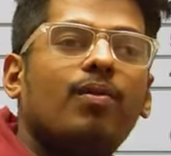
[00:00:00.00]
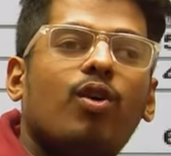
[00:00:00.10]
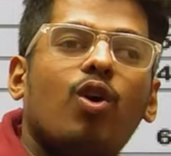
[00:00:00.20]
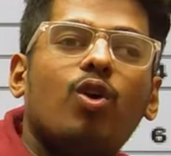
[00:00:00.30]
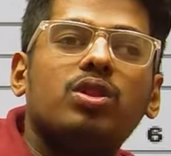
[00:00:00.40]

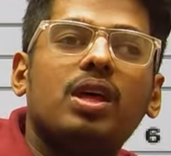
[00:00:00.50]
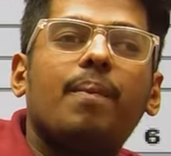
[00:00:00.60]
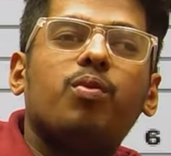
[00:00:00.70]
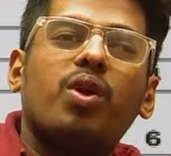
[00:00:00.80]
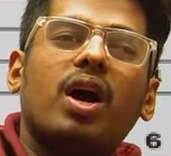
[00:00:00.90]
फॉलो होता है
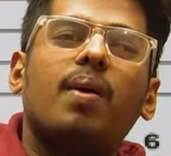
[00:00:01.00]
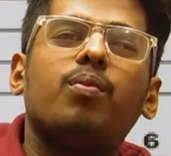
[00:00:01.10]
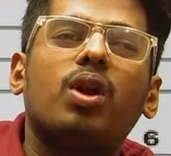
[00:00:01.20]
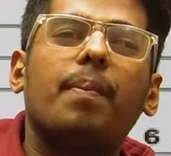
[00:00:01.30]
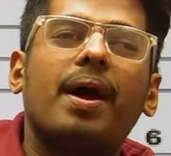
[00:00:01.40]
पूरा का
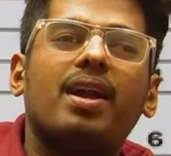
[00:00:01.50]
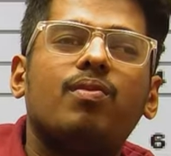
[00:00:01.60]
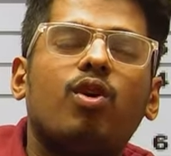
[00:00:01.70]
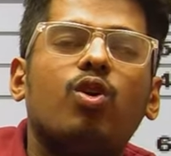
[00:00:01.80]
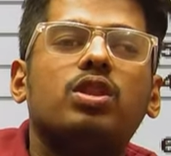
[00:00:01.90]
पूरा पैटर्न
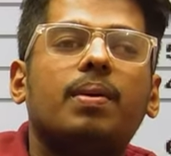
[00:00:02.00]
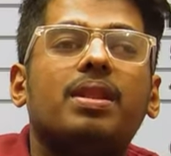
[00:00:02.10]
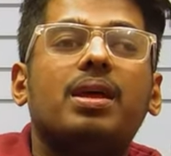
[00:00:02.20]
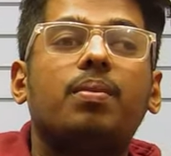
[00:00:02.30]
फॉलो होता है मतलब